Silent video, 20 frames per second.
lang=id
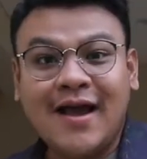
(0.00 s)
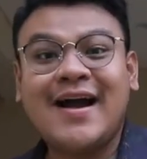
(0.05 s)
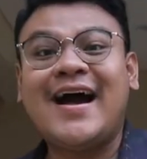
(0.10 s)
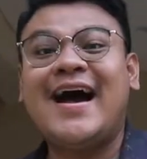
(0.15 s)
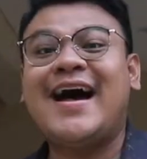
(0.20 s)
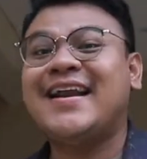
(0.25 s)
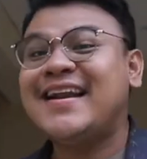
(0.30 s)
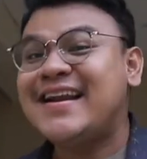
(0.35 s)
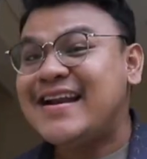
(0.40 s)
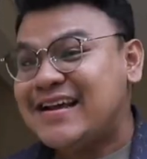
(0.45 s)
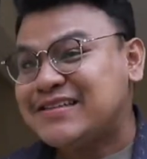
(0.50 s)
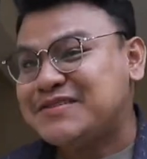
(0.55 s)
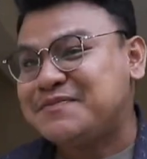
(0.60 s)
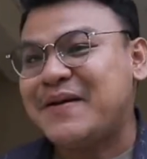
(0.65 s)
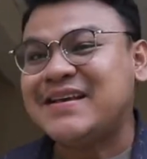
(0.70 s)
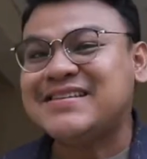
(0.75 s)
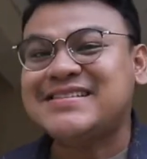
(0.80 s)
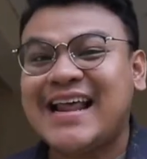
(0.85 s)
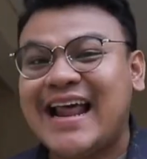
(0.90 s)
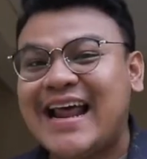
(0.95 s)
Karena
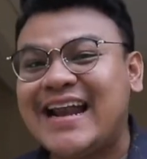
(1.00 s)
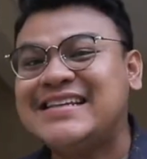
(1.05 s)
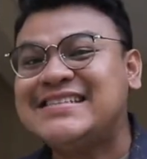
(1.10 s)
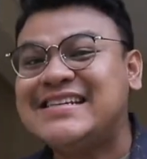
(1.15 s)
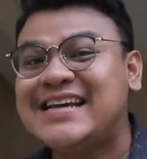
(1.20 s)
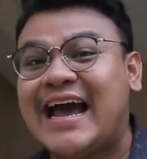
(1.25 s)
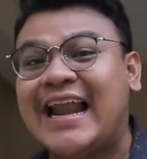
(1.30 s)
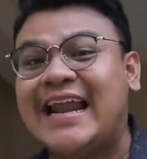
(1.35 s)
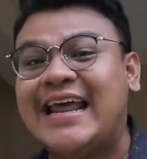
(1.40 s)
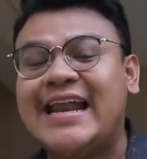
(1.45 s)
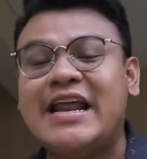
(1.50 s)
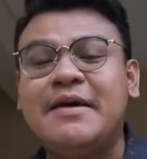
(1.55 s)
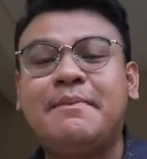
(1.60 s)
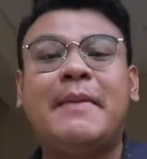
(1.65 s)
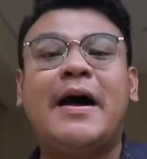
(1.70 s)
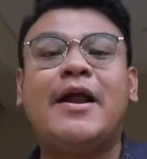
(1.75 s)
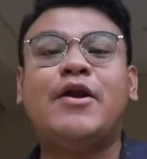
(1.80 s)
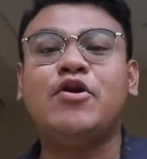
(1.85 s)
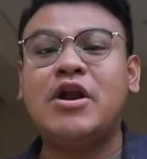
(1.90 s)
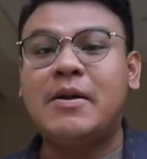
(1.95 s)
spesial edisi kali ini
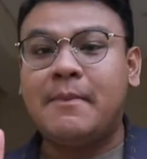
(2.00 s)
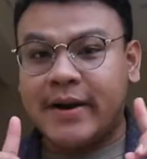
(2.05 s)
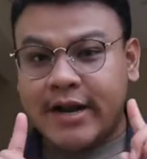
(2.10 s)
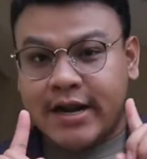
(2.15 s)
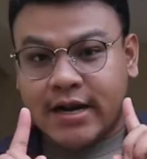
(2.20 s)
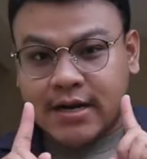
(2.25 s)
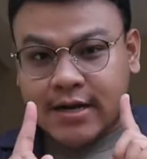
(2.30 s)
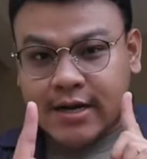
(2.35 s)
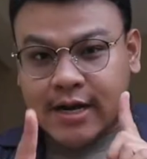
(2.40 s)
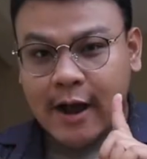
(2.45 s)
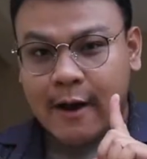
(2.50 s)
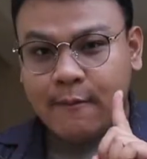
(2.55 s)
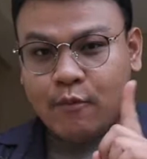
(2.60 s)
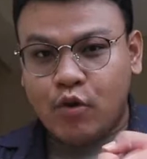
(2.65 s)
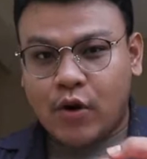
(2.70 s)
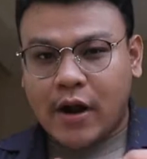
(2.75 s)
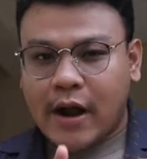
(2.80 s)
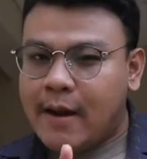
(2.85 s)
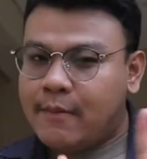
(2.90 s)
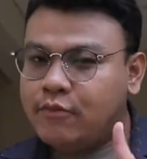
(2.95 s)
Pandu nemenin
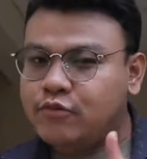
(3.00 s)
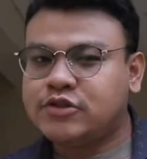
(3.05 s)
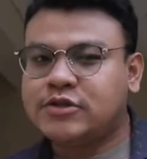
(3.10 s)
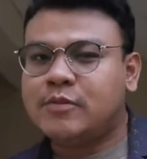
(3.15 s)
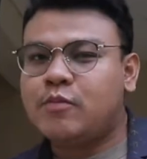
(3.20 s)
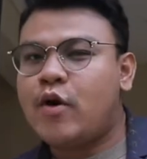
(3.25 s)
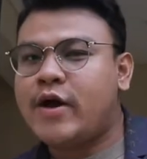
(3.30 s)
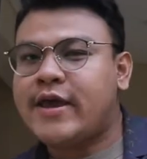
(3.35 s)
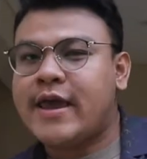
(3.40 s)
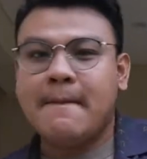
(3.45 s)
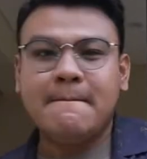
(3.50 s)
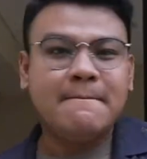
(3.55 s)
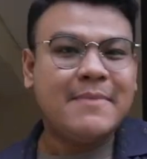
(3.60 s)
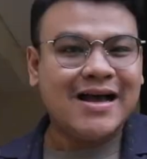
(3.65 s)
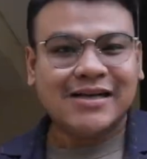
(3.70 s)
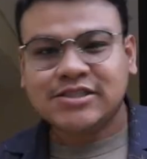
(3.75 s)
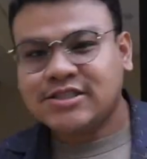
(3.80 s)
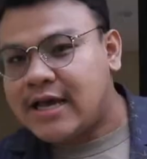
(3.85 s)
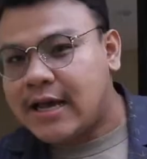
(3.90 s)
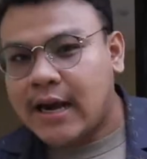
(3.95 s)
kamu-kamu semuanya,
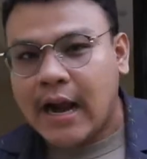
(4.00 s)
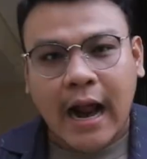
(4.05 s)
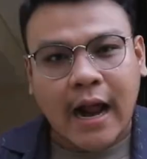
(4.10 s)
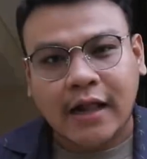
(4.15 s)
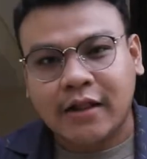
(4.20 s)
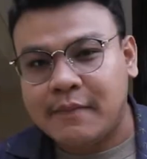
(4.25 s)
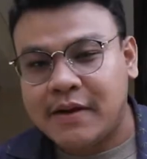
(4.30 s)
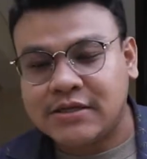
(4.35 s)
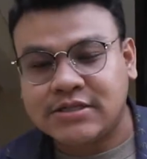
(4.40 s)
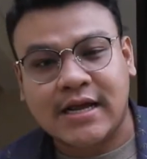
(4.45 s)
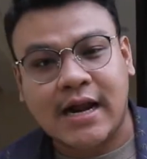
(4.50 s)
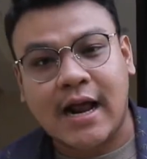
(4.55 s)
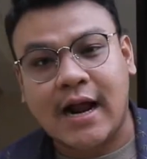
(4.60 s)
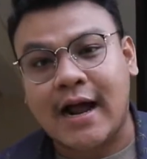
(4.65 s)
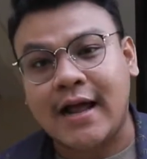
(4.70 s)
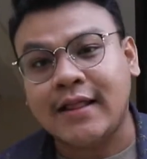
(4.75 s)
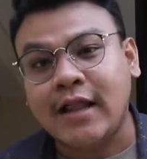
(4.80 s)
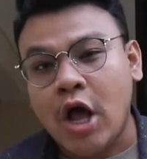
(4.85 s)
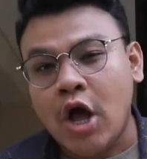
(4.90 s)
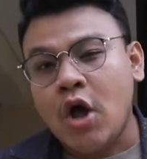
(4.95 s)

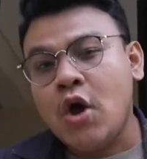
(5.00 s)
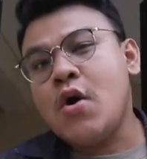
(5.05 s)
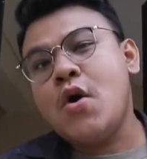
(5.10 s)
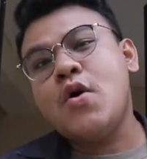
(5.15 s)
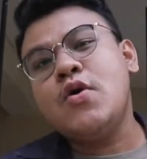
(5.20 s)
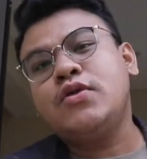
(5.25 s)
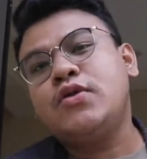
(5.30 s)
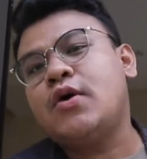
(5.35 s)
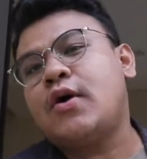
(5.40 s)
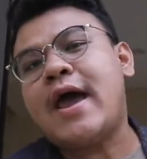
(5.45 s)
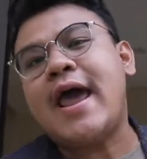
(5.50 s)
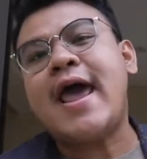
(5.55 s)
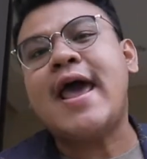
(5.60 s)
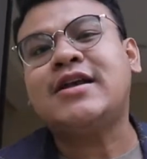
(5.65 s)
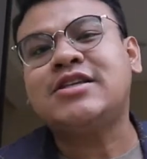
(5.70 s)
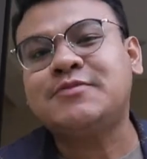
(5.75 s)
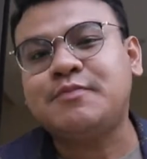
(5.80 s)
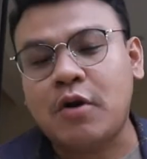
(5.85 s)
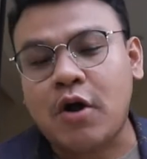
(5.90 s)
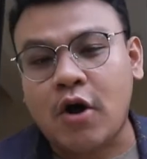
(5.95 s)
masyarakat-masyarakat untuk
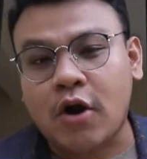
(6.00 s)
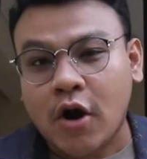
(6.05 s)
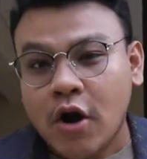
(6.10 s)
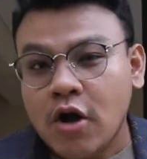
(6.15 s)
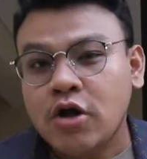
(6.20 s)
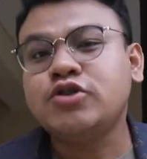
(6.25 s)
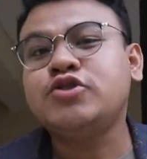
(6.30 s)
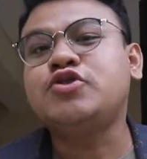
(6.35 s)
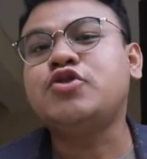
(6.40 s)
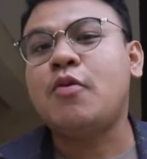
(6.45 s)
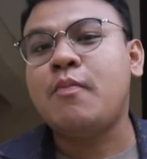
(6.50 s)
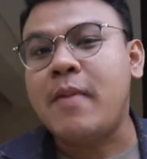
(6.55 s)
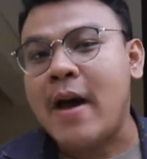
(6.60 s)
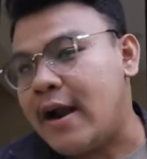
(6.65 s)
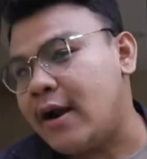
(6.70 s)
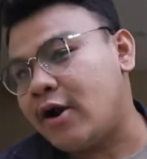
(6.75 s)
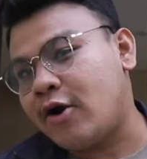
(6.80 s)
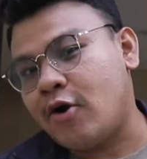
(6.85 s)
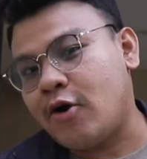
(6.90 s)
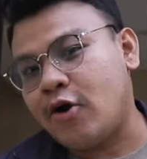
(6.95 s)
explore
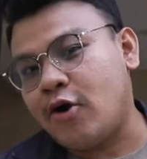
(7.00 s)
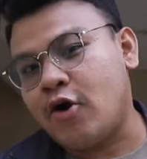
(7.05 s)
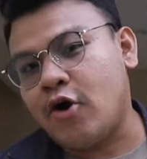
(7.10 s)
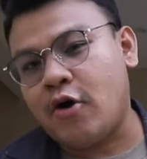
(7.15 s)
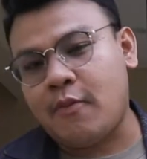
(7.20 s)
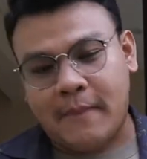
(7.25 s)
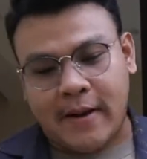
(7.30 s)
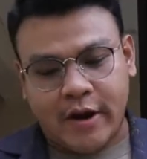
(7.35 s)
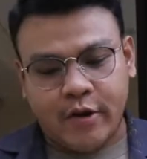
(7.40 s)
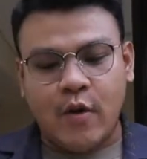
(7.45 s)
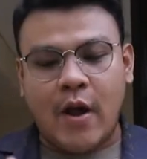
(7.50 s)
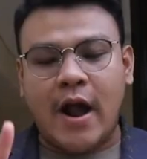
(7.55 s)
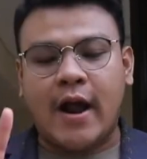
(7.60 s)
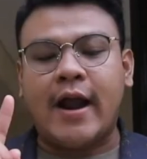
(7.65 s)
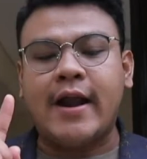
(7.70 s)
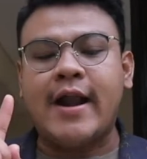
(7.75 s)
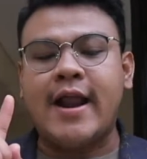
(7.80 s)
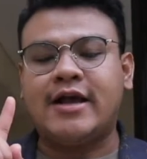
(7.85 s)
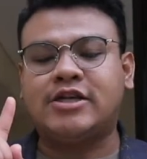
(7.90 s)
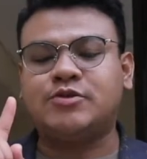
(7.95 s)
Coban Rondo. Pandu
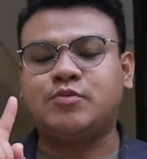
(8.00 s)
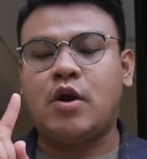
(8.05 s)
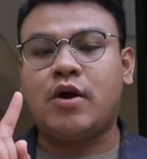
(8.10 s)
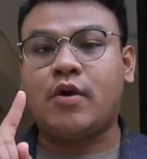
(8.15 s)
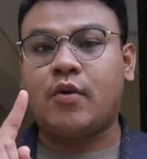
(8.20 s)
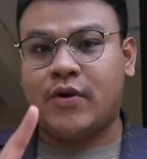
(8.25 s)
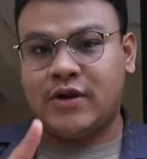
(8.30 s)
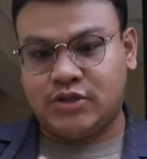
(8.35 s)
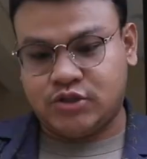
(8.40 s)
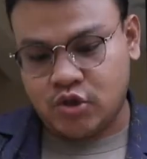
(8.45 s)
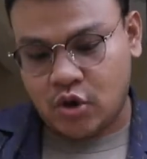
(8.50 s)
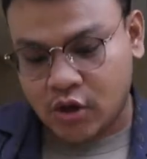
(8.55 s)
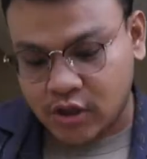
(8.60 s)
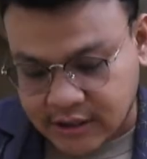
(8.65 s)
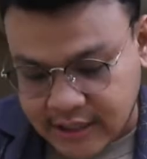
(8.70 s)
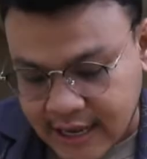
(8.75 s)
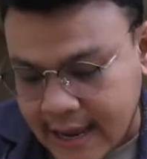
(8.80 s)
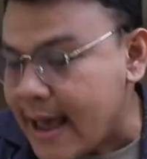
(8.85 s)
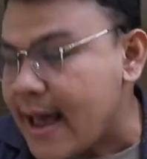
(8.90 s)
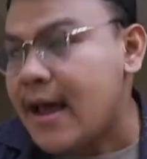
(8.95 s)
akan explore
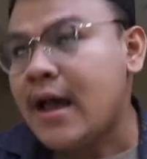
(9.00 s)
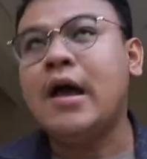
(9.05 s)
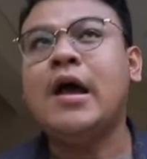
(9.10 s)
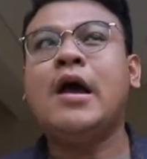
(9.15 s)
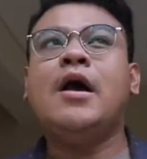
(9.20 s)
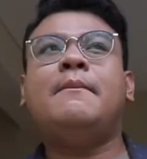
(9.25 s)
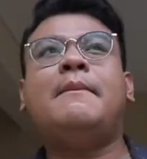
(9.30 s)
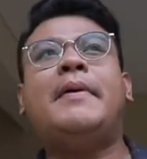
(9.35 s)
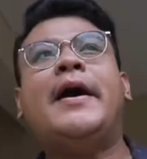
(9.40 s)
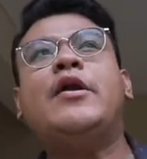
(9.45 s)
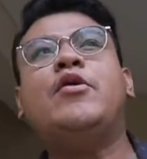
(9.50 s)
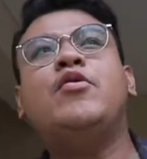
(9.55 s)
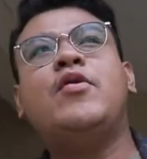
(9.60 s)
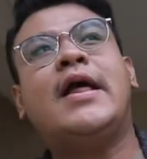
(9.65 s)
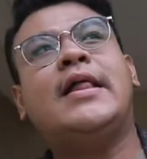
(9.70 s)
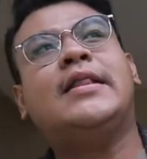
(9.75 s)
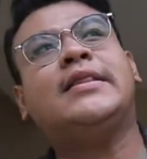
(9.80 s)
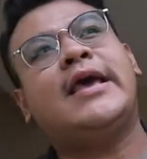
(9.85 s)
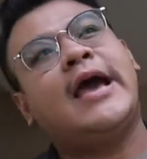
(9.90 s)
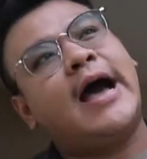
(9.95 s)
resortnya, Pandu
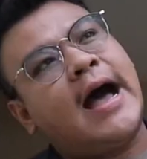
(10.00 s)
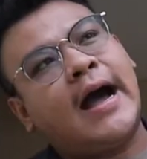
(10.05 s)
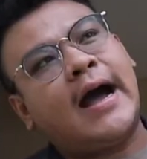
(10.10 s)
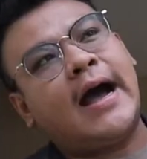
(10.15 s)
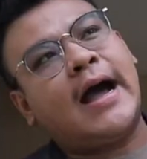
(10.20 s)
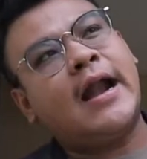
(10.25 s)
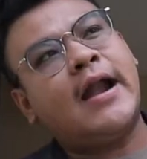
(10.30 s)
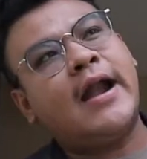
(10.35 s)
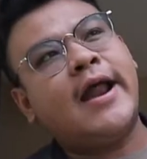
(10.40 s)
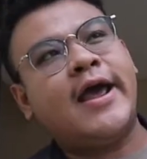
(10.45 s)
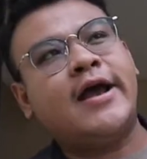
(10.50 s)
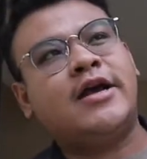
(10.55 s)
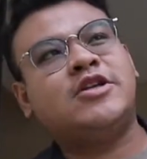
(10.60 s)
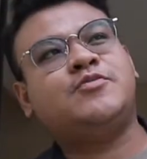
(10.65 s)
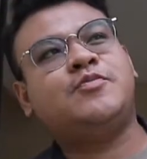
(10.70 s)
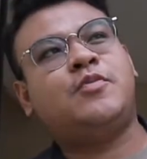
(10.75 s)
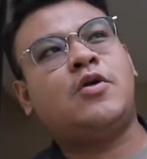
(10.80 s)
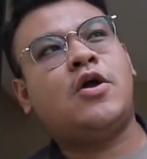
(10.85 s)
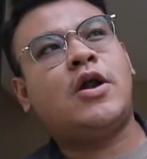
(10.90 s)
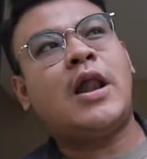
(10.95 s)
nanti akan
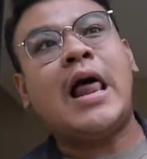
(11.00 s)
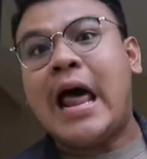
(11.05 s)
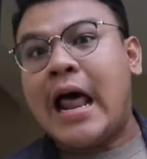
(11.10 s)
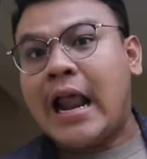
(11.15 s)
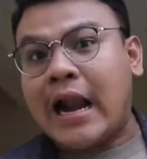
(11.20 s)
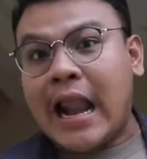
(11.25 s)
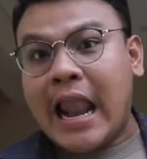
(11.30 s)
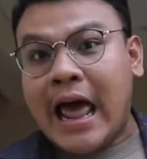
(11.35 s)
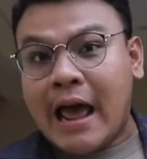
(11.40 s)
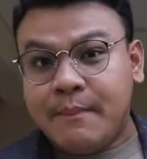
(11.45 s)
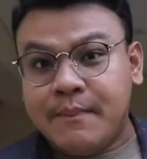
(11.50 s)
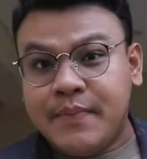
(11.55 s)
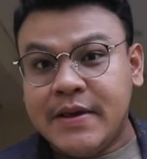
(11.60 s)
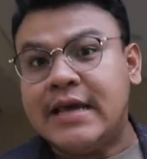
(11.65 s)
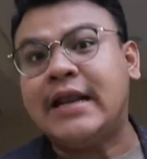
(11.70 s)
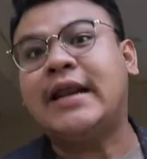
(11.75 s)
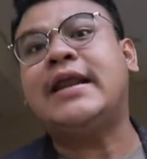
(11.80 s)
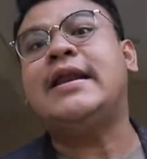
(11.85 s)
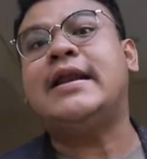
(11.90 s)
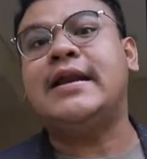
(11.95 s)
explore
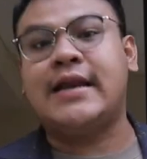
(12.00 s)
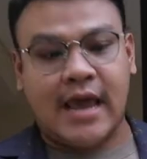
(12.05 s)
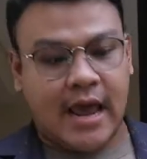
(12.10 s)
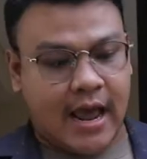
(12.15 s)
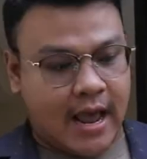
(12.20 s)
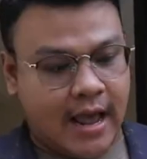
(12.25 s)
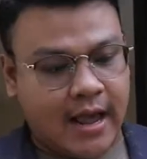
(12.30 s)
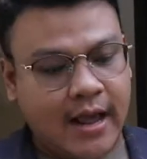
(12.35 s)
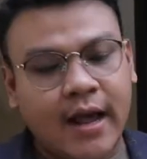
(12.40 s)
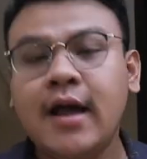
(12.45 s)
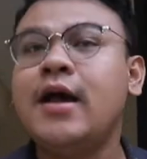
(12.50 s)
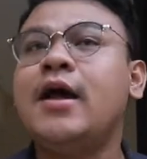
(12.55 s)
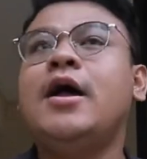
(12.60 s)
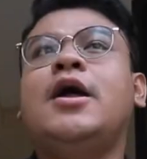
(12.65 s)
labirinnya.